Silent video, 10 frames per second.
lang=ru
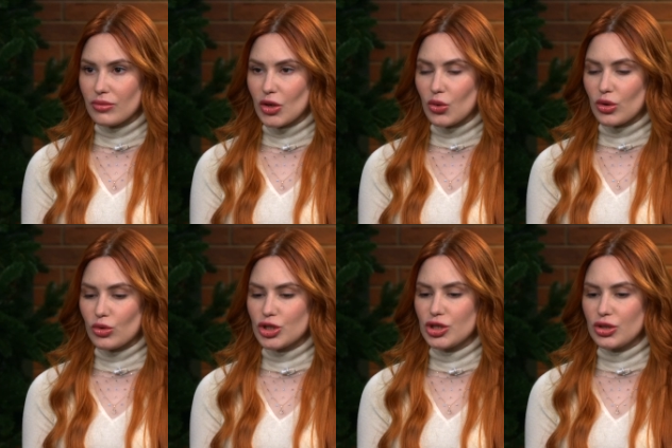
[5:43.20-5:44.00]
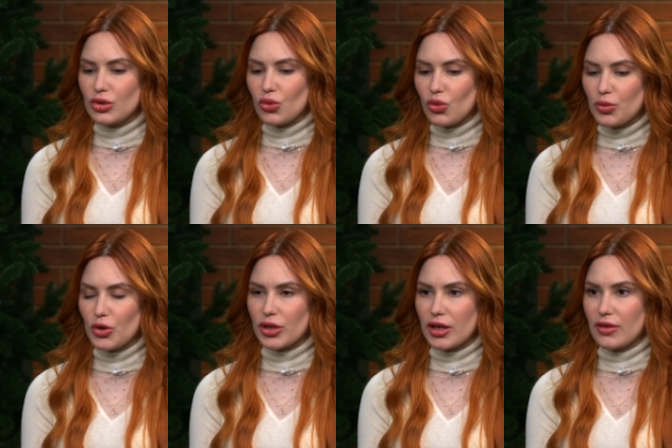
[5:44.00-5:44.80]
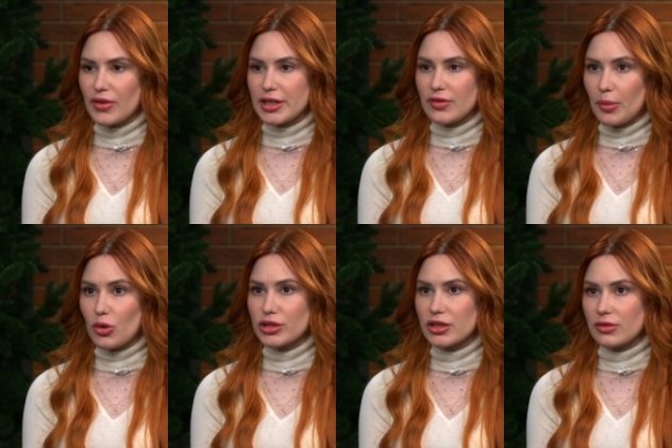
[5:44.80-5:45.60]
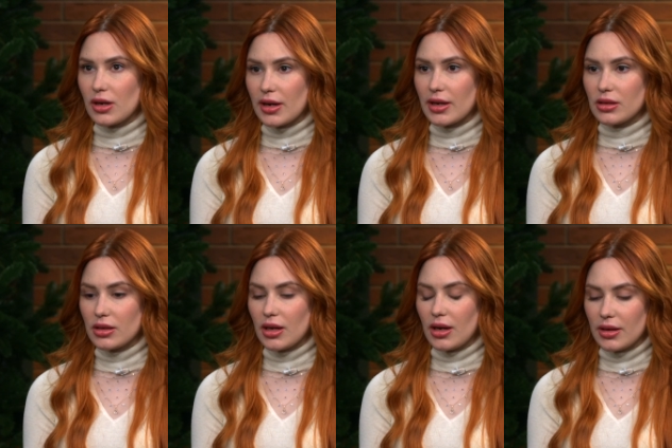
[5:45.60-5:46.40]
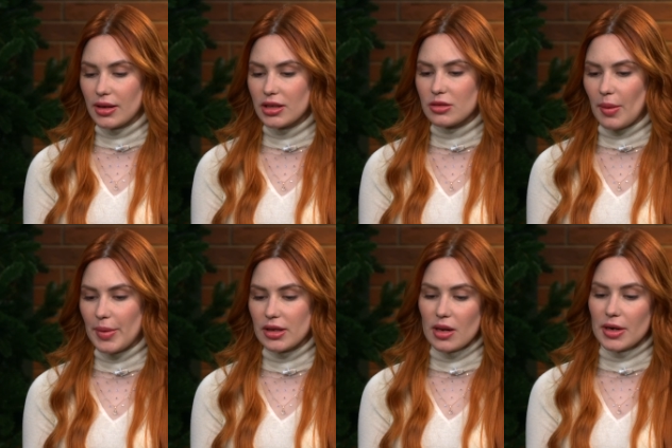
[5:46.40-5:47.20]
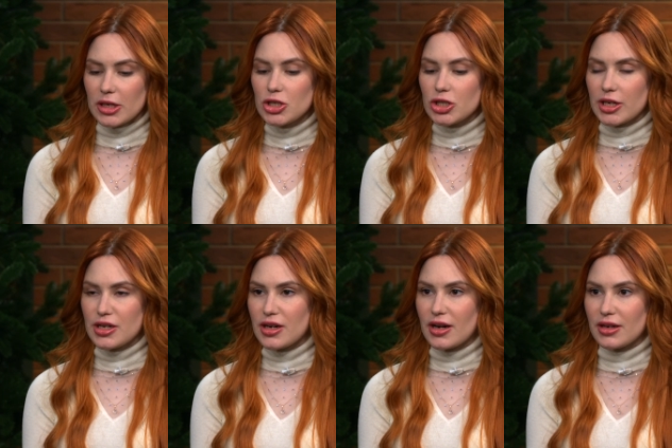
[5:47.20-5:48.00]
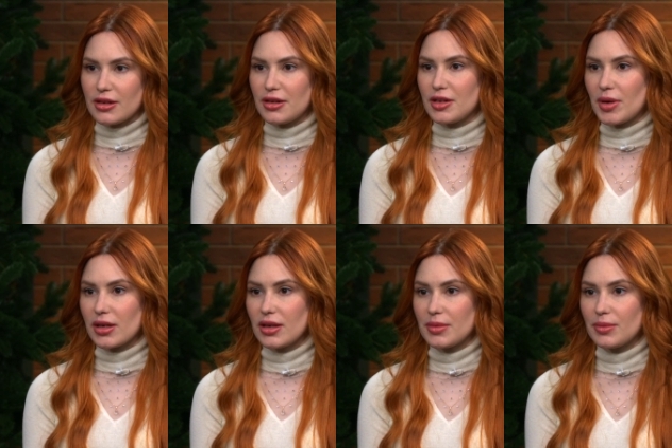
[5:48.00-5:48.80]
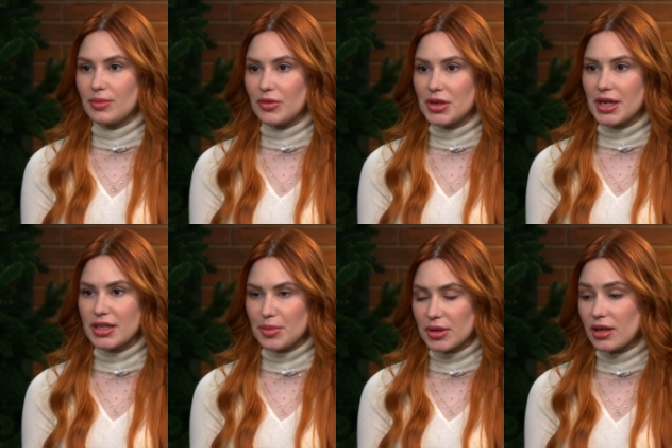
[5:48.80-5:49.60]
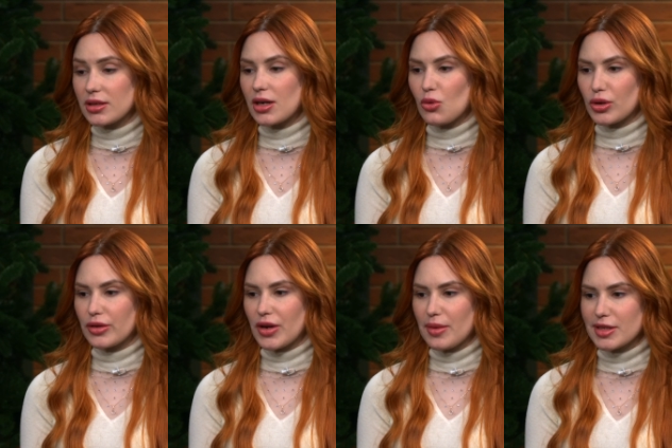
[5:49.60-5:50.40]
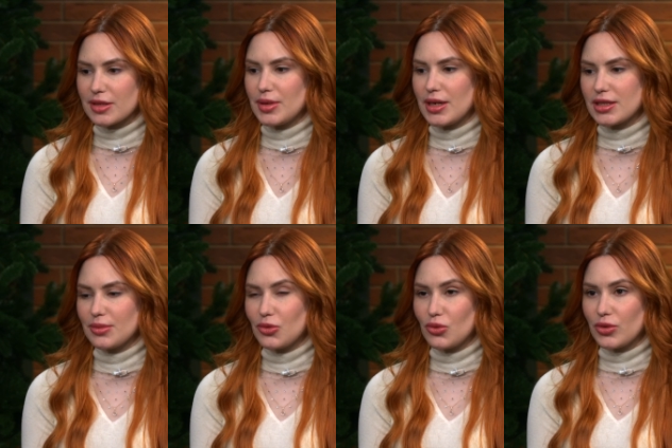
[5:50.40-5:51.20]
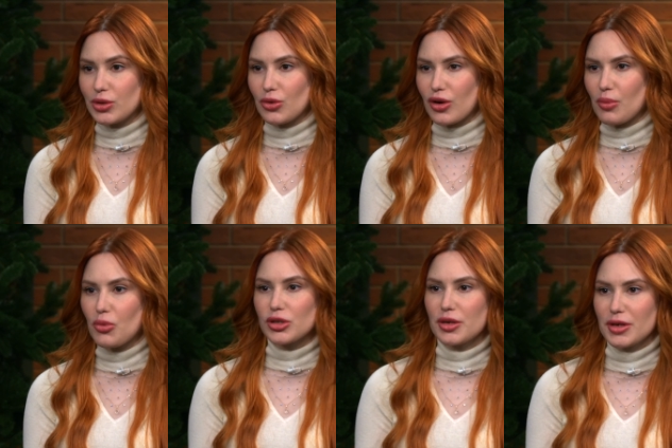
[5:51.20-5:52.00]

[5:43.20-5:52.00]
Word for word: Юра очень упертый в ряде вопросов. Конкретно на этот момент я практически никак э, не могла повлиять. Я пыталась какое-то время заменять ему вино компотами,